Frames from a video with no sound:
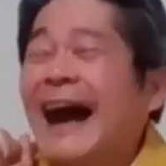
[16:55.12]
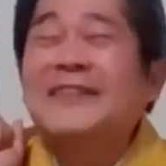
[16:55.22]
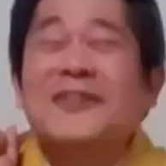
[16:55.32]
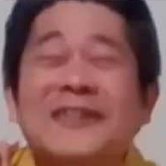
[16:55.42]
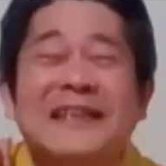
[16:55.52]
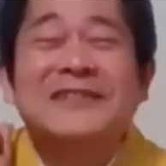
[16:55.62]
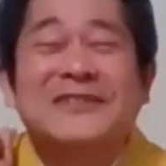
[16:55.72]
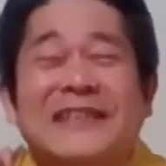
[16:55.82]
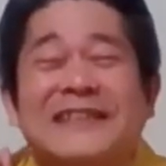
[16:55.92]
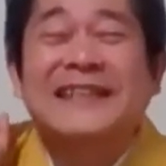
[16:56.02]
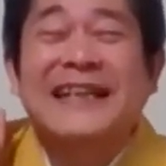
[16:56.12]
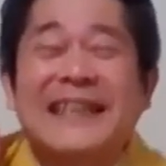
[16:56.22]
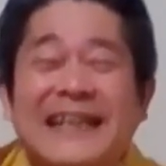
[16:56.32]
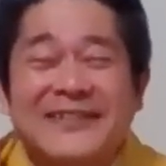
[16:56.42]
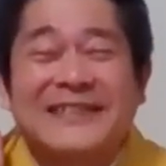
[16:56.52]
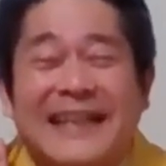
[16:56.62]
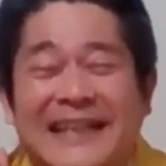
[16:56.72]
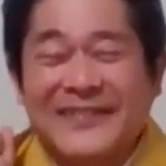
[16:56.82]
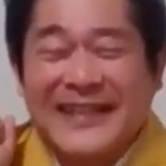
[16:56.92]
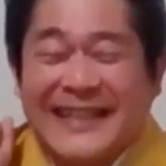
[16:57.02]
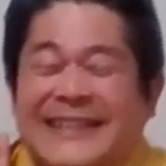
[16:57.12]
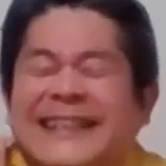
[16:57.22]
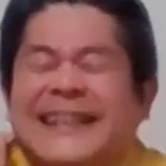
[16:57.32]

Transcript: あの店主気づかないよ、最後まで。